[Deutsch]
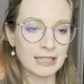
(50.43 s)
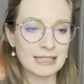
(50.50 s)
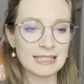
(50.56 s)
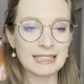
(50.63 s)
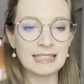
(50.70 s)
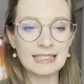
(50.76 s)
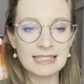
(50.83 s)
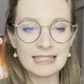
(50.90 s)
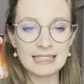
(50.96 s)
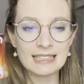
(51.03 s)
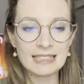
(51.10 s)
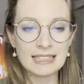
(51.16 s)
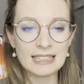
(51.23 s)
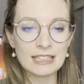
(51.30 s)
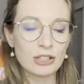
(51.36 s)
Das ließ sich
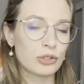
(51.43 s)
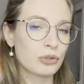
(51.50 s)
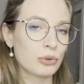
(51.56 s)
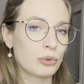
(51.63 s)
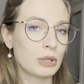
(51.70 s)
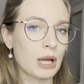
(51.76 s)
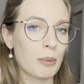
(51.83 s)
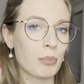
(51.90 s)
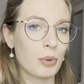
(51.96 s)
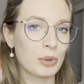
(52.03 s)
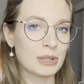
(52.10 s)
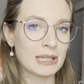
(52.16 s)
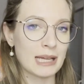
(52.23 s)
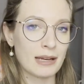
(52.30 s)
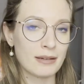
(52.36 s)
nicht zu 100
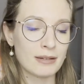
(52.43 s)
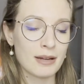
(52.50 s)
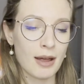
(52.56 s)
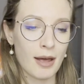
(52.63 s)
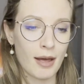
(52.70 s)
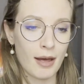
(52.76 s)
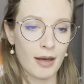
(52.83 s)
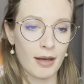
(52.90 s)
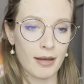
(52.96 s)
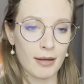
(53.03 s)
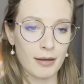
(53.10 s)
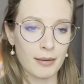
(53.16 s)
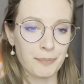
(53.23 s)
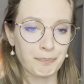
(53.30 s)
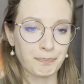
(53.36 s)
Prozent
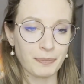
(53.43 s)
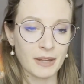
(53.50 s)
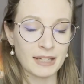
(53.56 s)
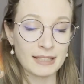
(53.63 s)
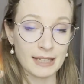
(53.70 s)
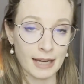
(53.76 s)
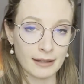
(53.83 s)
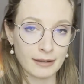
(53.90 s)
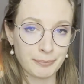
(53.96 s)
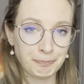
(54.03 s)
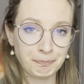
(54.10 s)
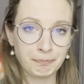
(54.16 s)
ähm, trennen.